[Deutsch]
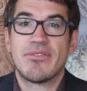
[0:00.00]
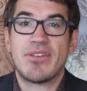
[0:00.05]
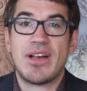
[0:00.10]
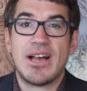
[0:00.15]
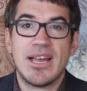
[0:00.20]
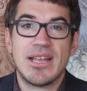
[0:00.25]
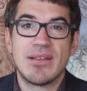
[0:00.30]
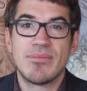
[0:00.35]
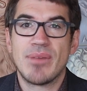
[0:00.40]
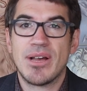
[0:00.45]

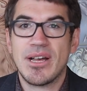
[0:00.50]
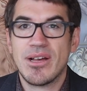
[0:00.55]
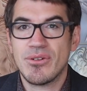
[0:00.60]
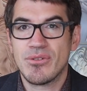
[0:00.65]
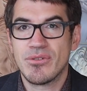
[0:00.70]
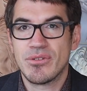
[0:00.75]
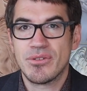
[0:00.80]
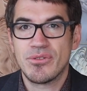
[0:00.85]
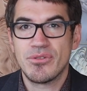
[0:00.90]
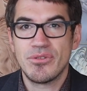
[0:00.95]

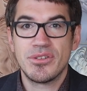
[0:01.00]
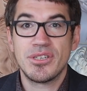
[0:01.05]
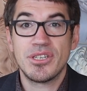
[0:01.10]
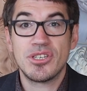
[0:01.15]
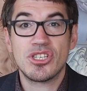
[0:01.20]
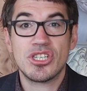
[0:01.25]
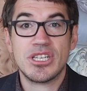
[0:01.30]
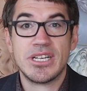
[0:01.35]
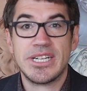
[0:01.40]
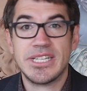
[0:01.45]
Vereinbarung König
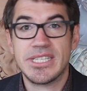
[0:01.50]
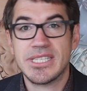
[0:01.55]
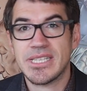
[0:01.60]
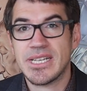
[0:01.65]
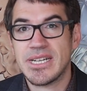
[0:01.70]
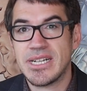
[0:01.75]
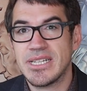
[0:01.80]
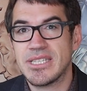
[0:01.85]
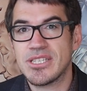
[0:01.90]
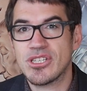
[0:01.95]
Charles
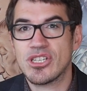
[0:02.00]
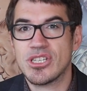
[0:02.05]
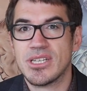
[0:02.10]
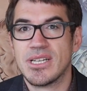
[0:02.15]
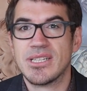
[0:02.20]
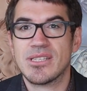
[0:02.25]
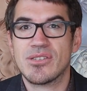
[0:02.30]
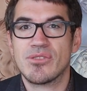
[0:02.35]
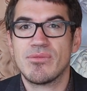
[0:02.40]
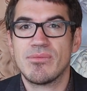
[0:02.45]
als
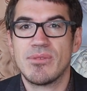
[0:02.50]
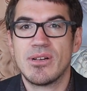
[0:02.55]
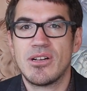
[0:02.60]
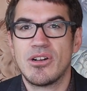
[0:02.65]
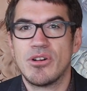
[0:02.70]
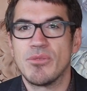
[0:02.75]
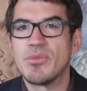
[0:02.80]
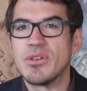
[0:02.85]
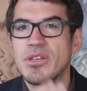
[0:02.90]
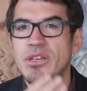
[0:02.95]

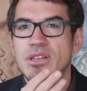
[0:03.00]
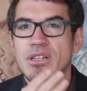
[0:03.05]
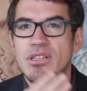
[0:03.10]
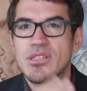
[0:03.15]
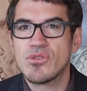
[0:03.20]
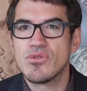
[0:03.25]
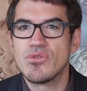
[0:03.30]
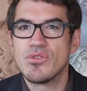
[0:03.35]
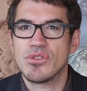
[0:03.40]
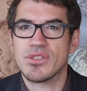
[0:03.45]
Staatsoberhaupt
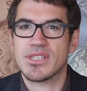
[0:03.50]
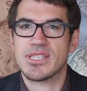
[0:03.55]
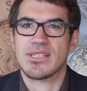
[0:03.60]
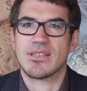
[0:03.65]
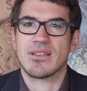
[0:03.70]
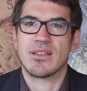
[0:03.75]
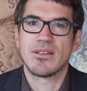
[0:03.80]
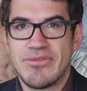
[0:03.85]
zu nutzen.